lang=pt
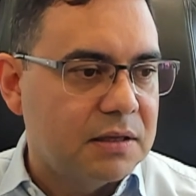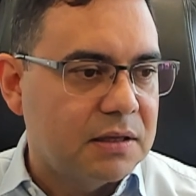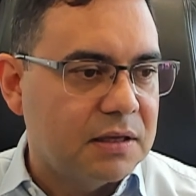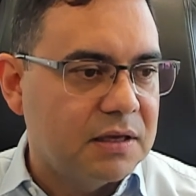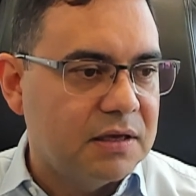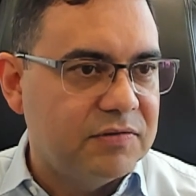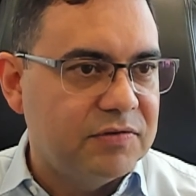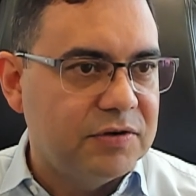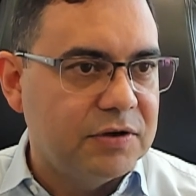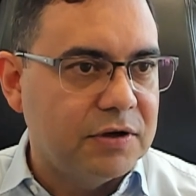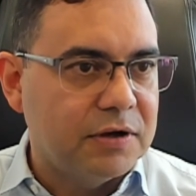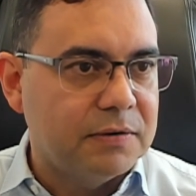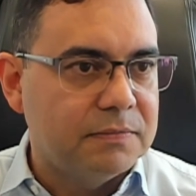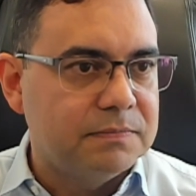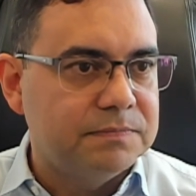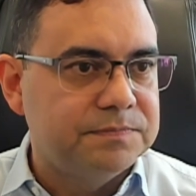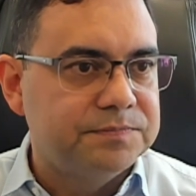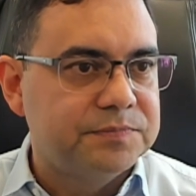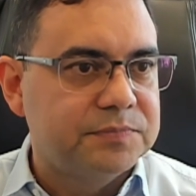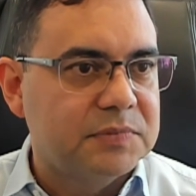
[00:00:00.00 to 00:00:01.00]
Quer ver? Ó?
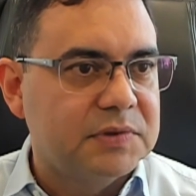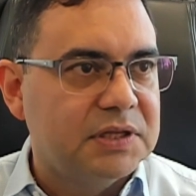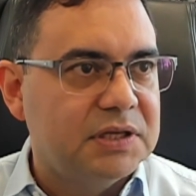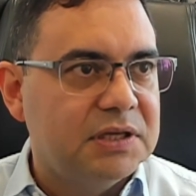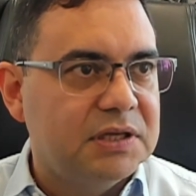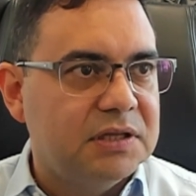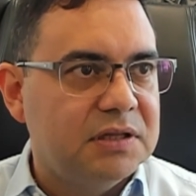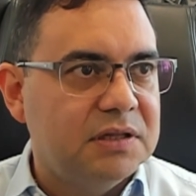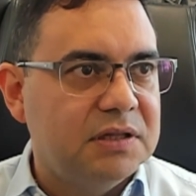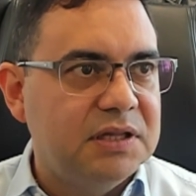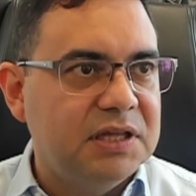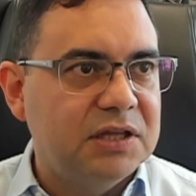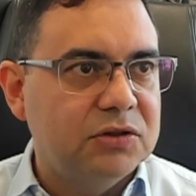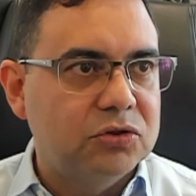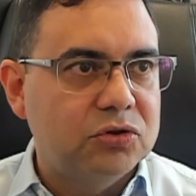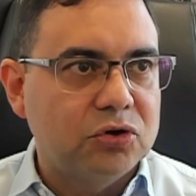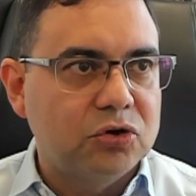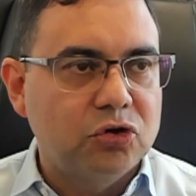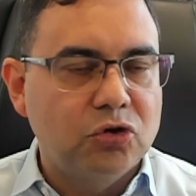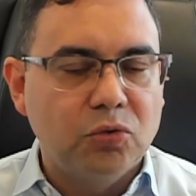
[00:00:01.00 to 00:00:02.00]

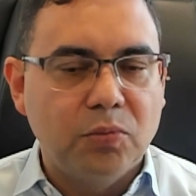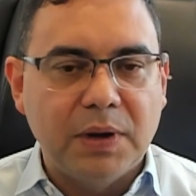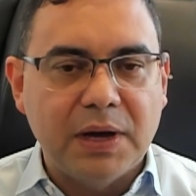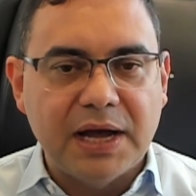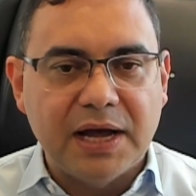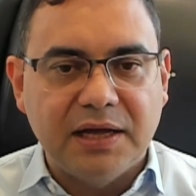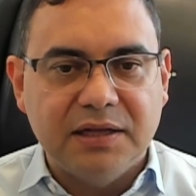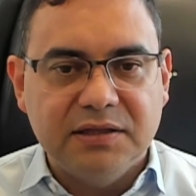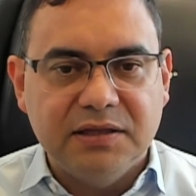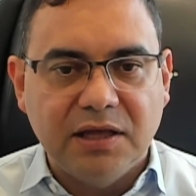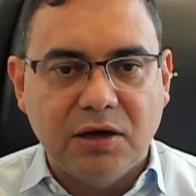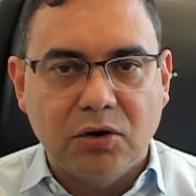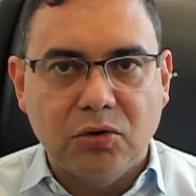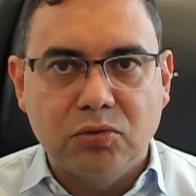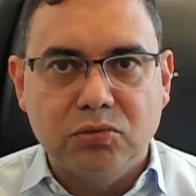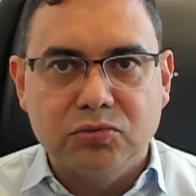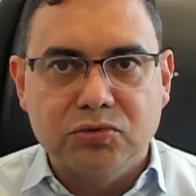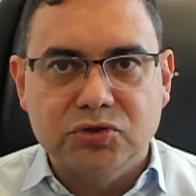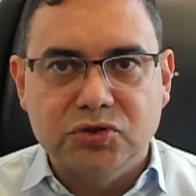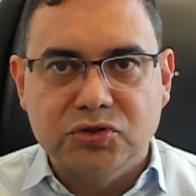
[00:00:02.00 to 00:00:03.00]
Dentro de, uma, de
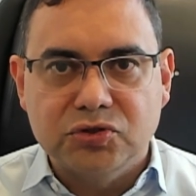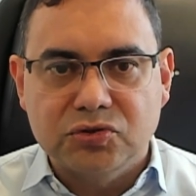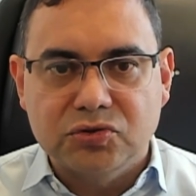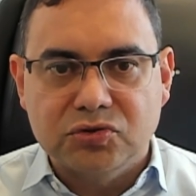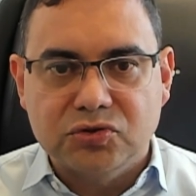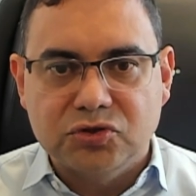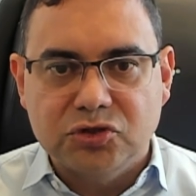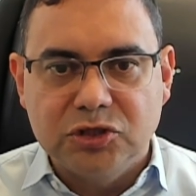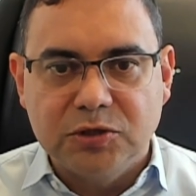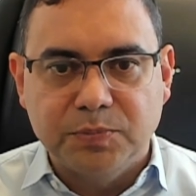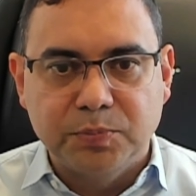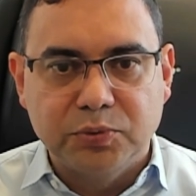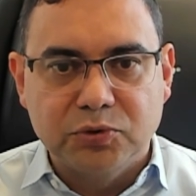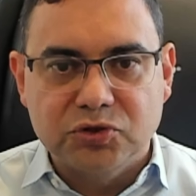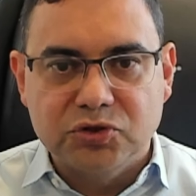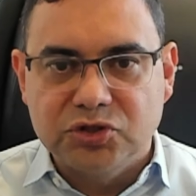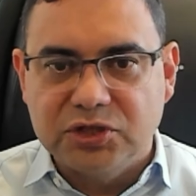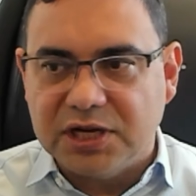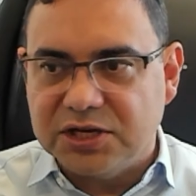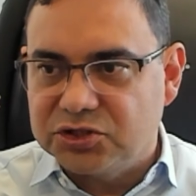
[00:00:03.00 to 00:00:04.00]
alguns
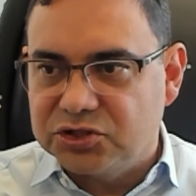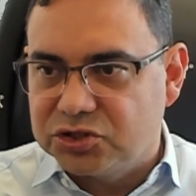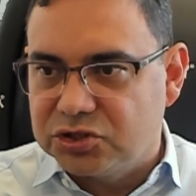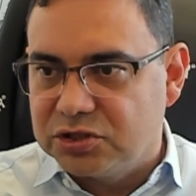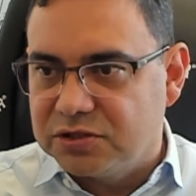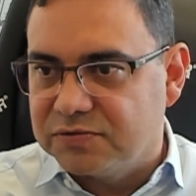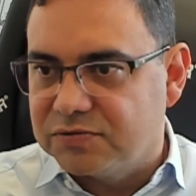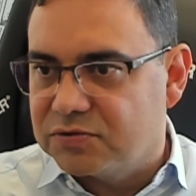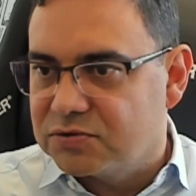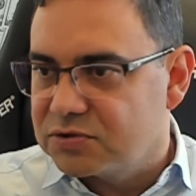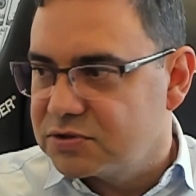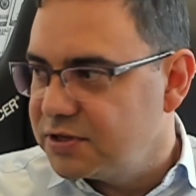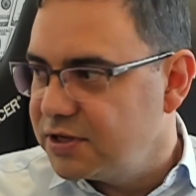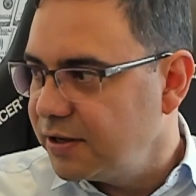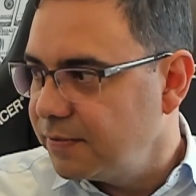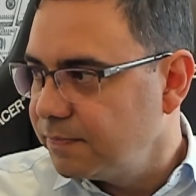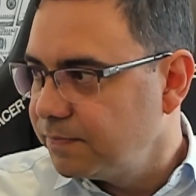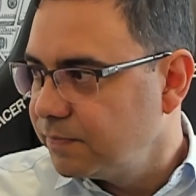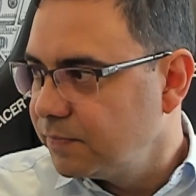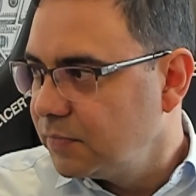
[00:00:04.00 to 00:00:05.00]
tipos de ativos,
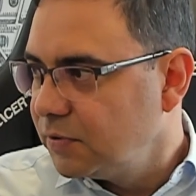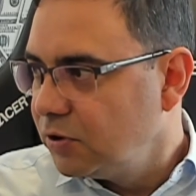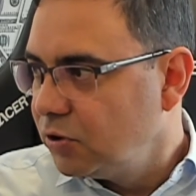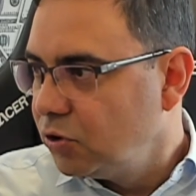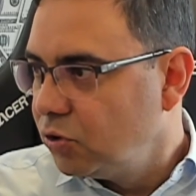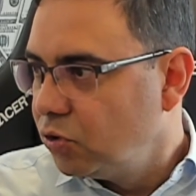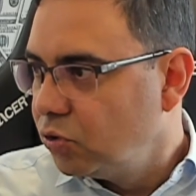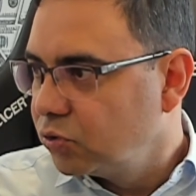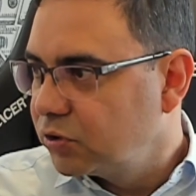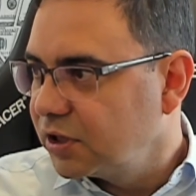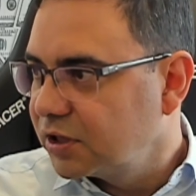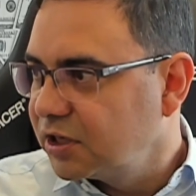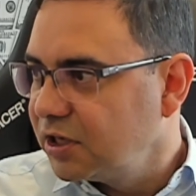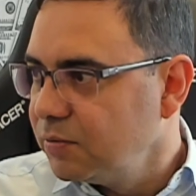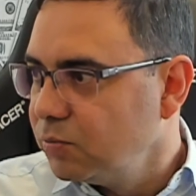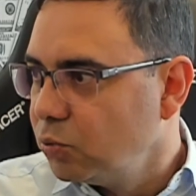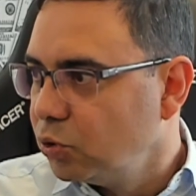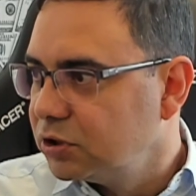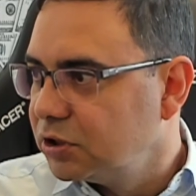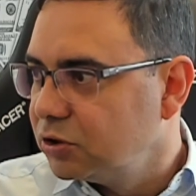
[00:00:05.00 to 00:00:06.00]
né? O que, que
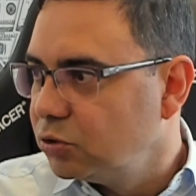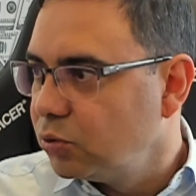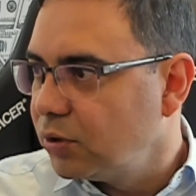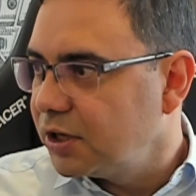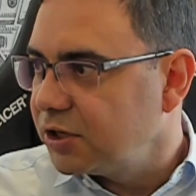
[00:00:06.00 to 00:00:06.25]
muda de um